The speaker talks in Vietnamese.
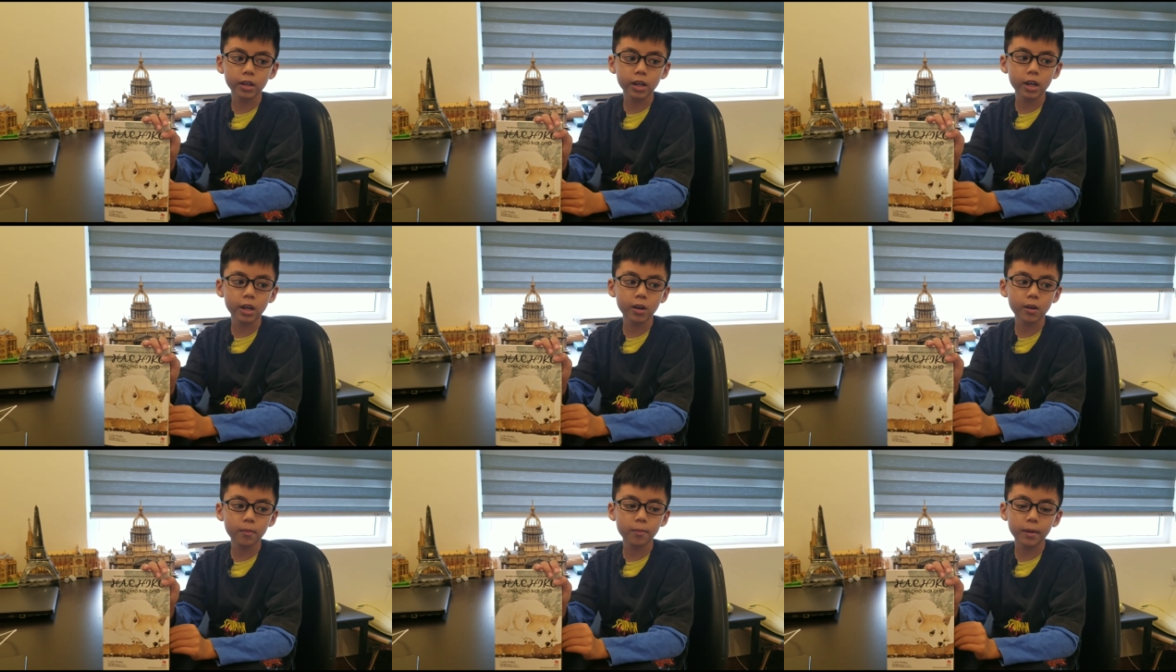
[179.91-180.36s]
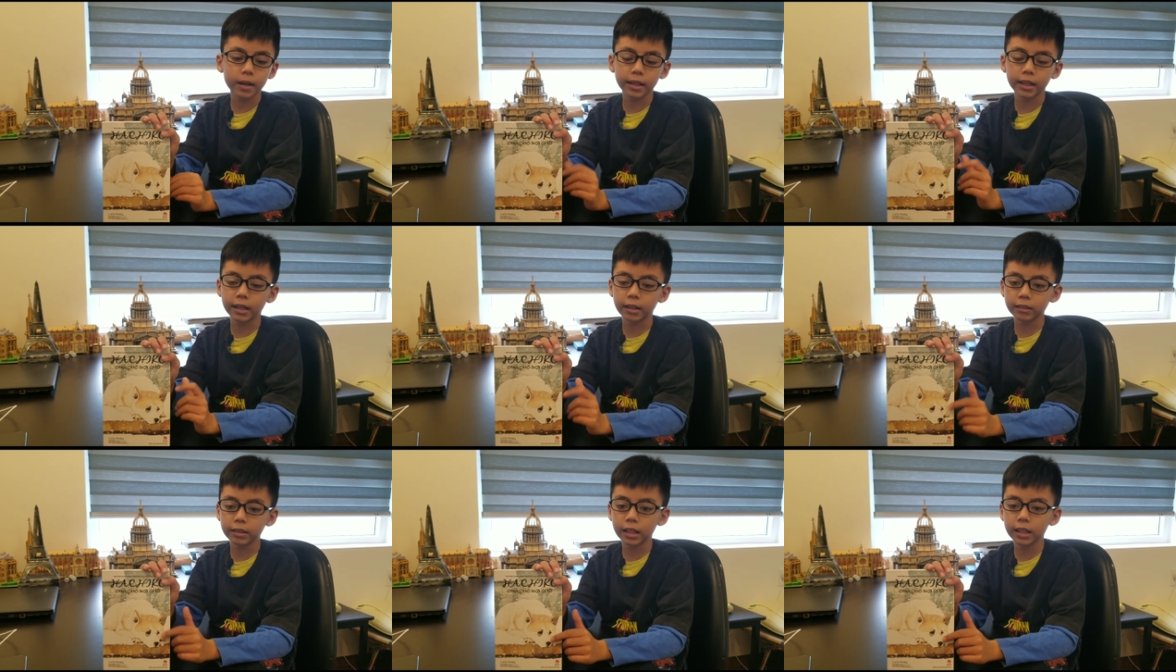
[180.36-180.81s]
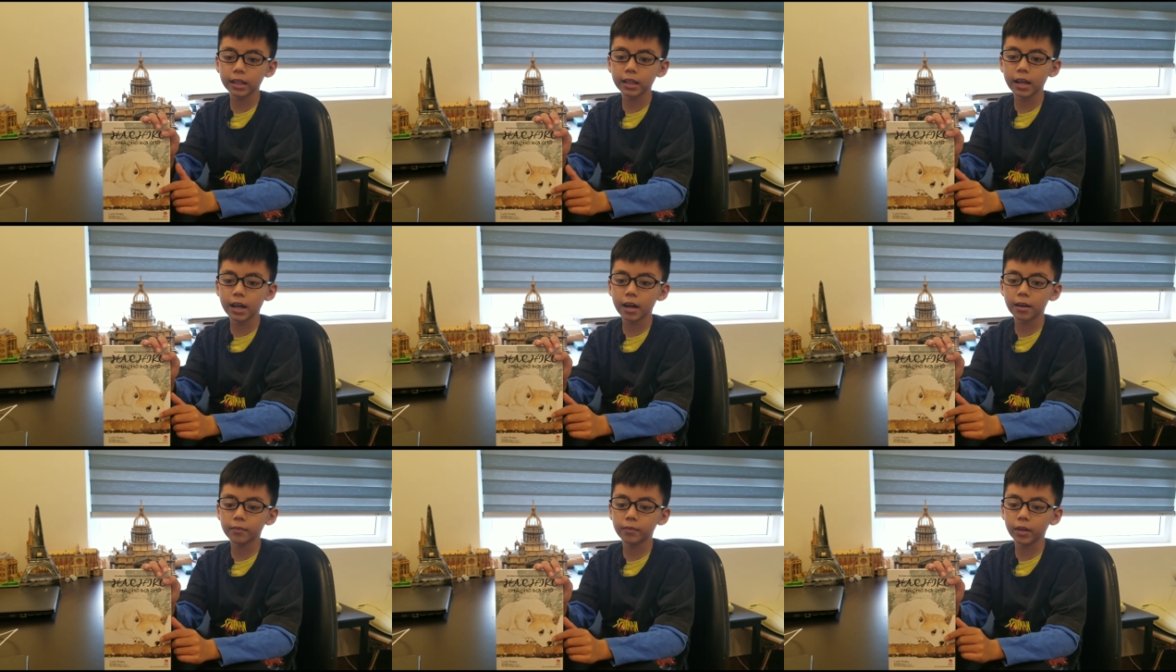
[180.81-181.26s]
nếu bạn nào thấy
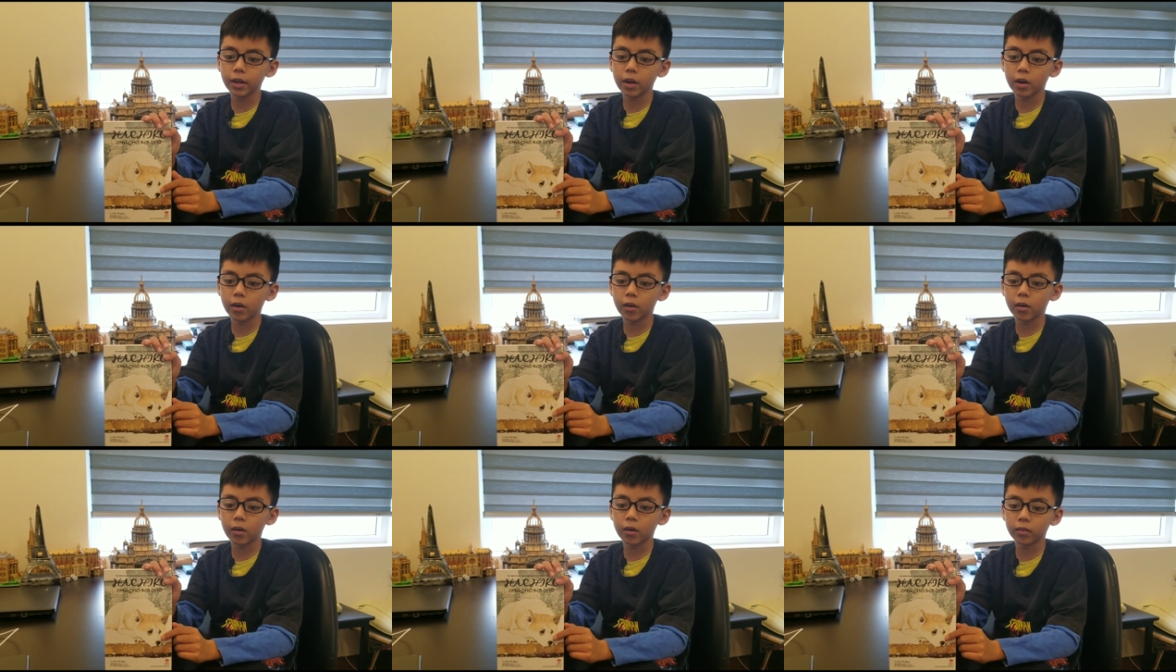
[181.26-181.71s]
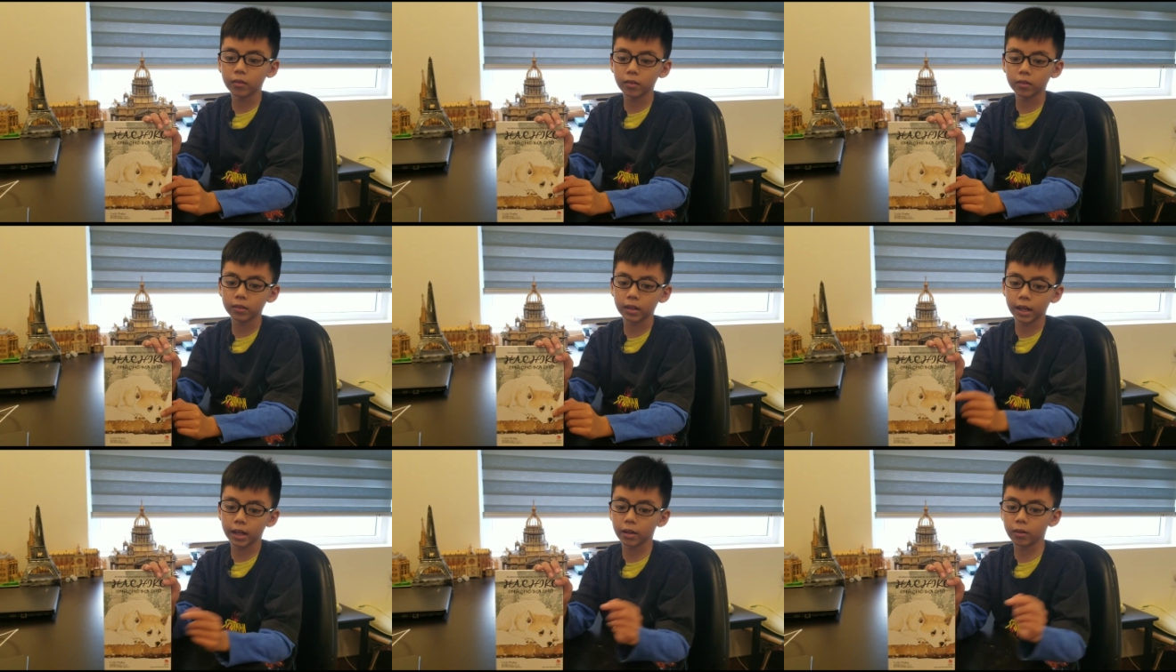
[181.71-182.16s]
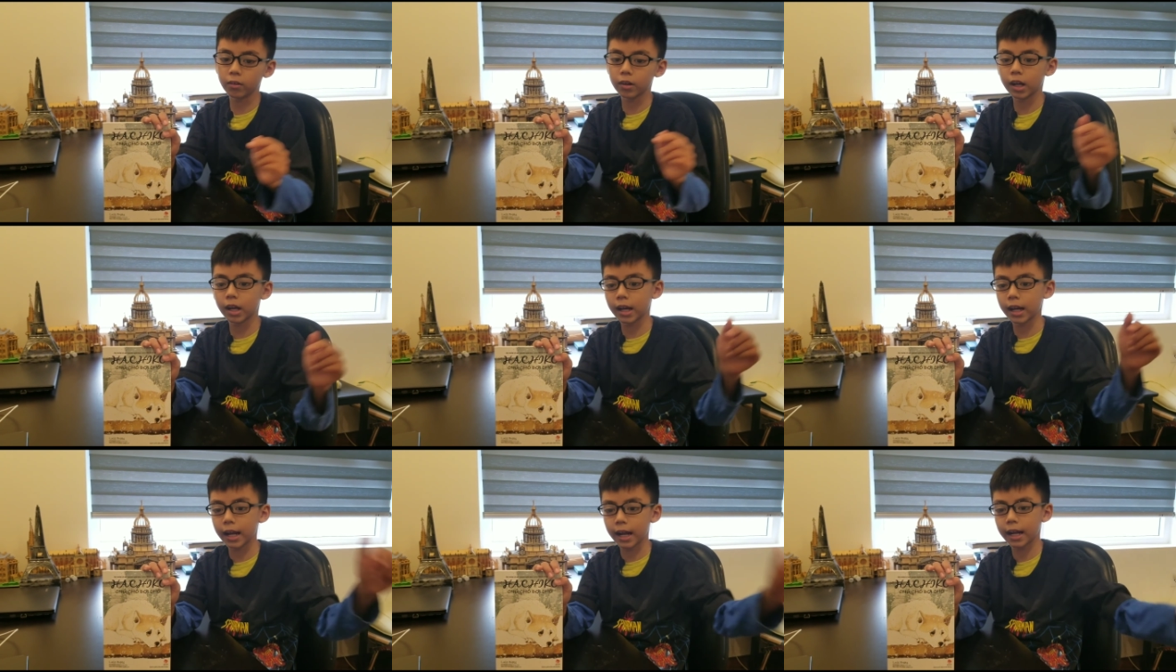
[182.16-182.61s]
à, video này của
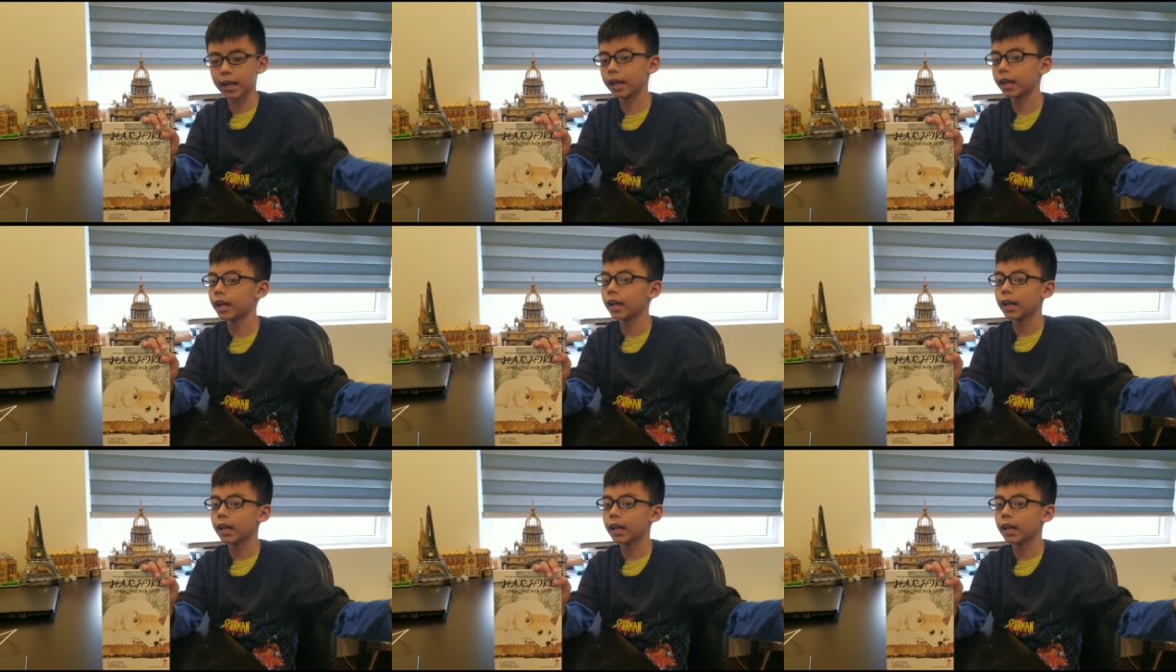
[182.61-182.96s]
đăng hai